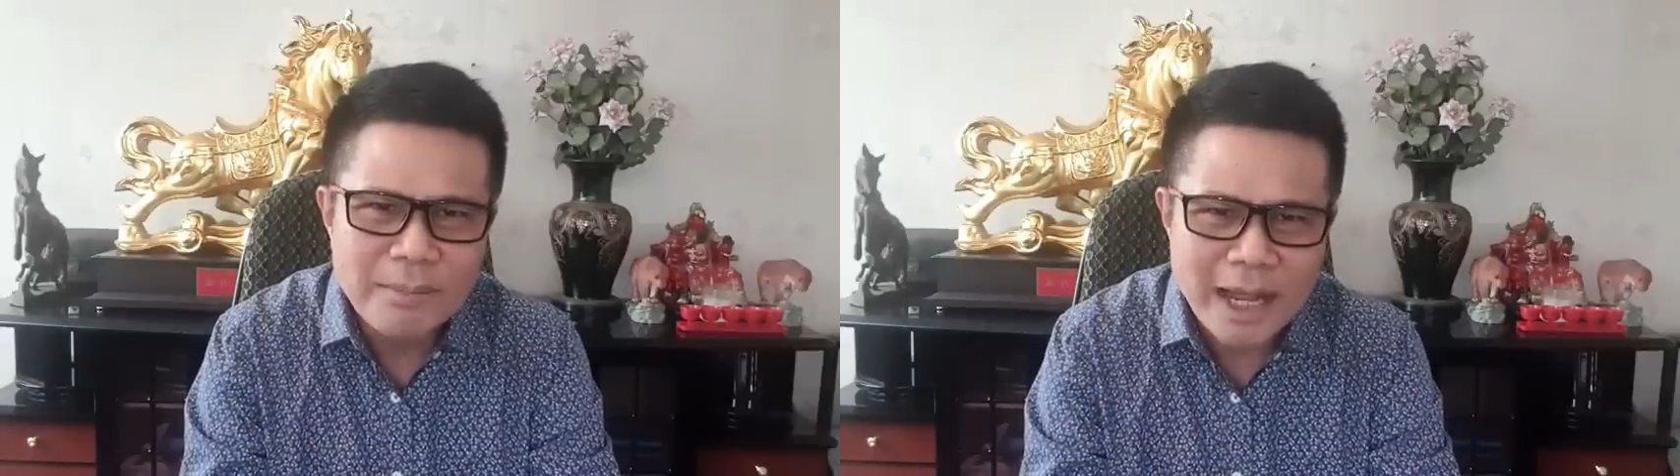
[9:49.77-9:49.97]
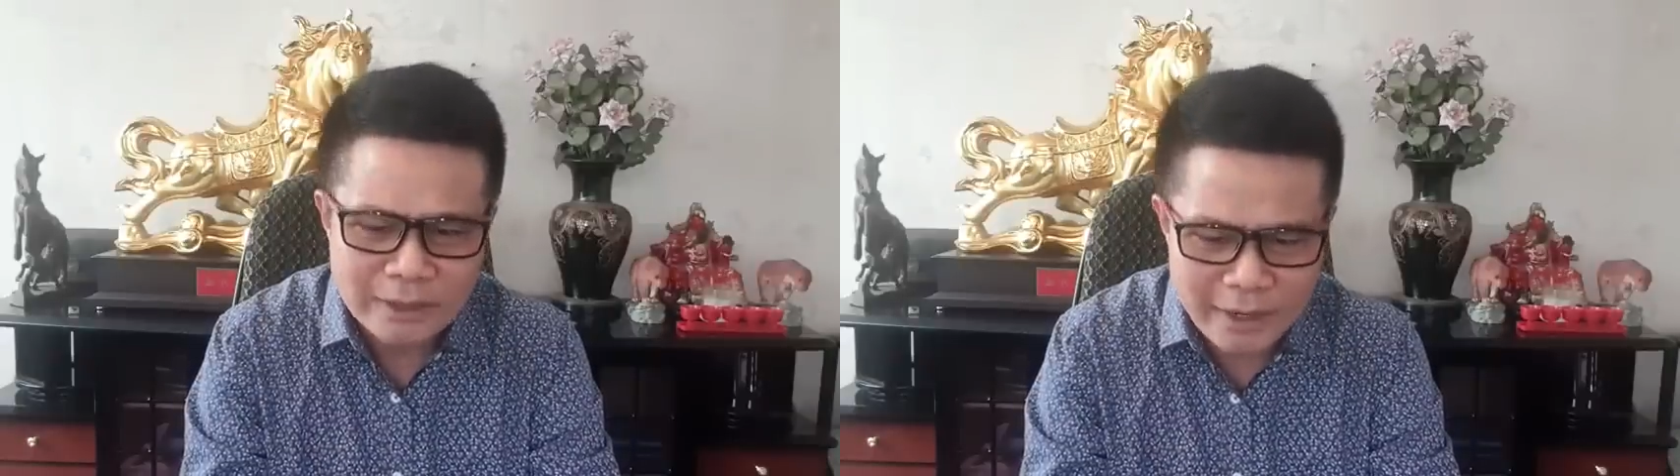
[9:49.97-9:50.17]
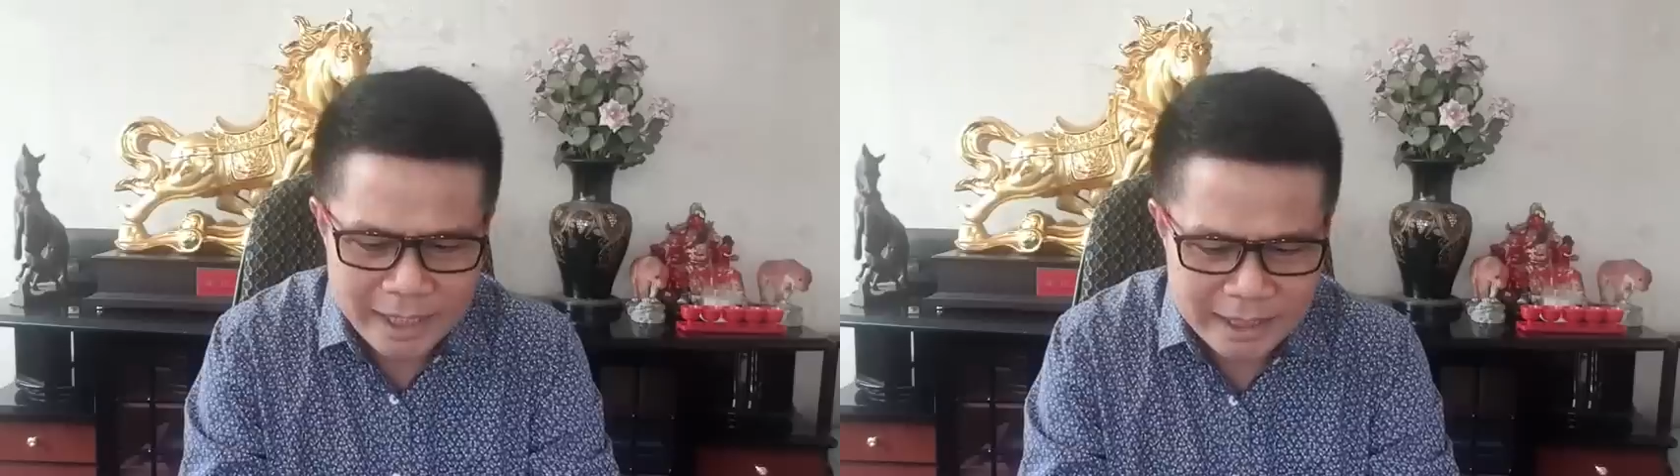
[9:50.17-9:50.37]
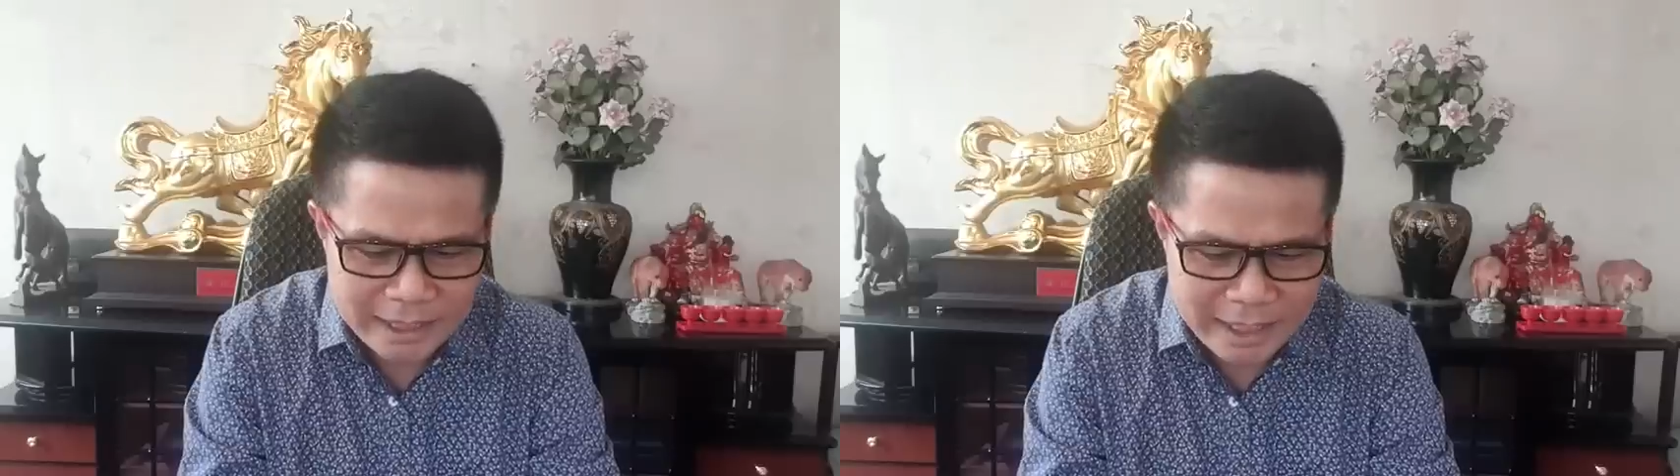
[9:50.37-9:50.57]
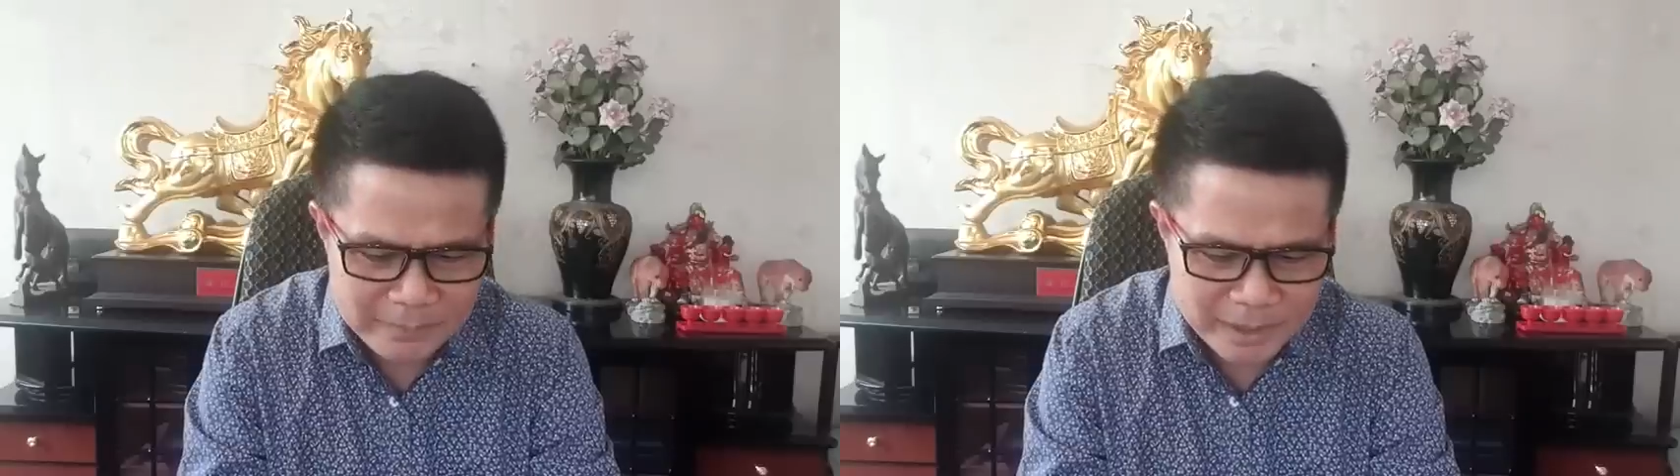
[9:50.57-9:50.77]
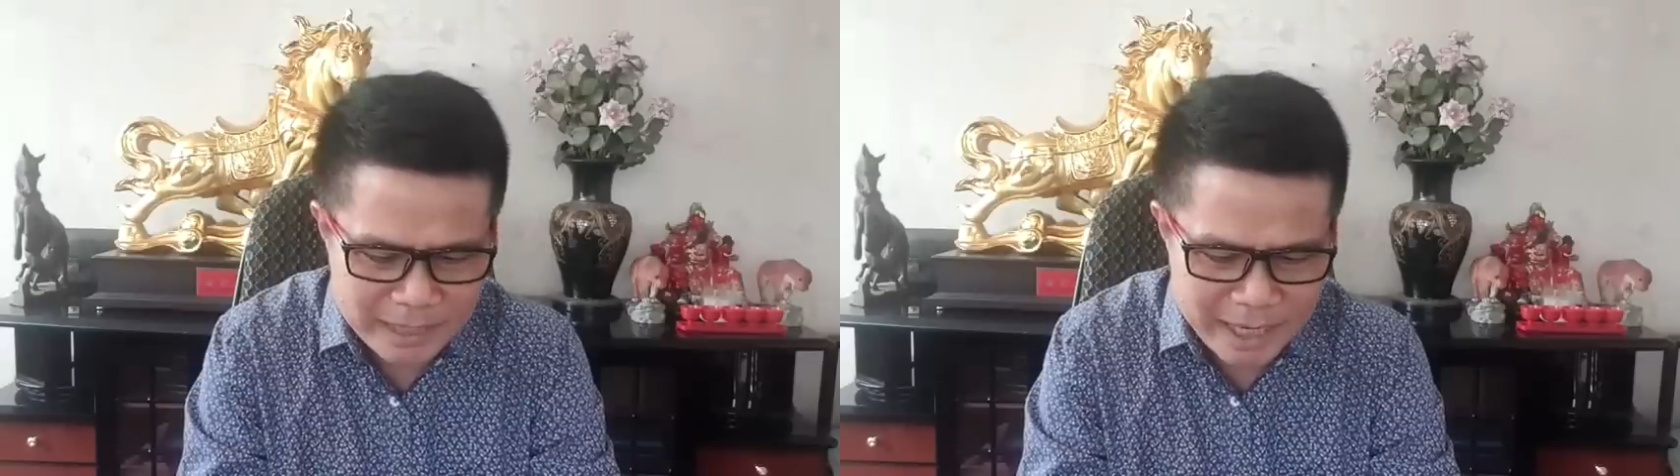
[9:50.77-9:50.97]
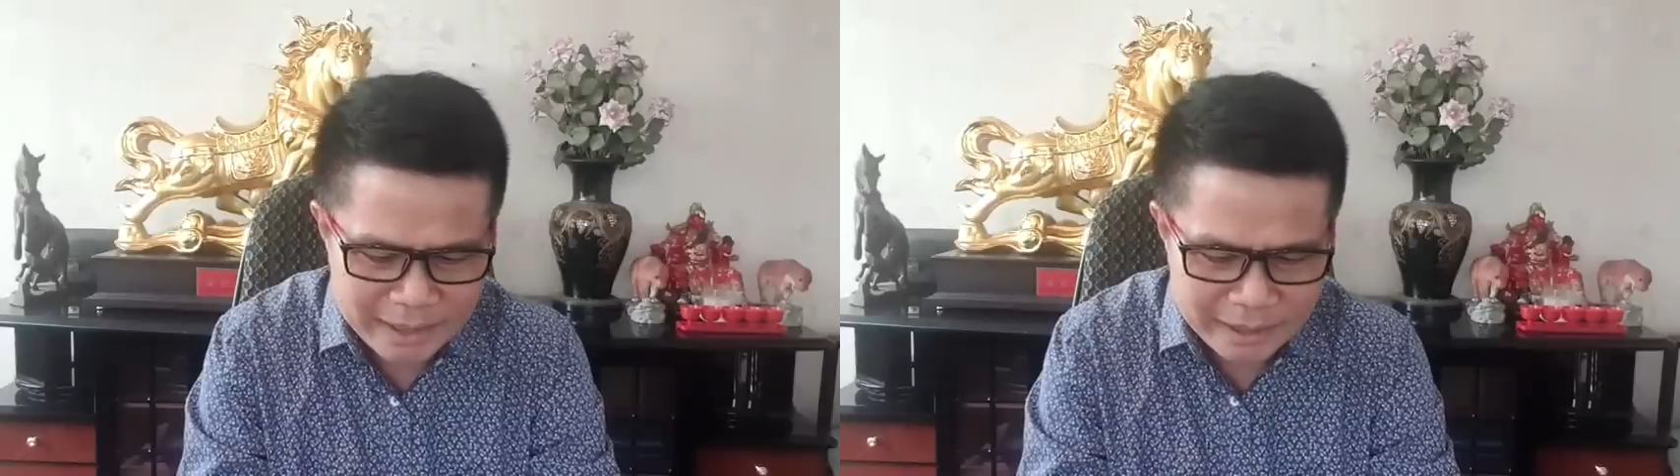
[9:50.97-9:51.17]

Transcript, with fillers: มากน้อยขนาดไหนเพียงใด